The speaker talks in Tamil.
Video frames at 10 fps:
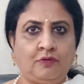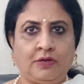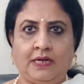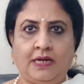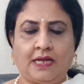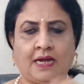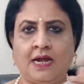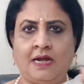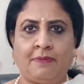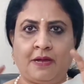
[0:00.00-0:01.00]
ஓகேங்களா
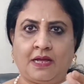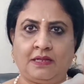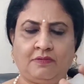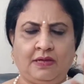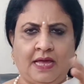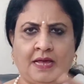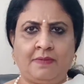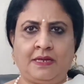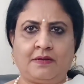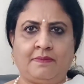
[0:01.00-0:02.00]
கண்ணாடி பார்க்காதவங்க
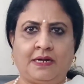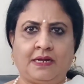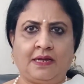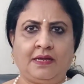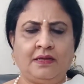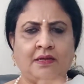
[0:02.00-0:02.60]
யாருமே இருக்க மாட்டாங்க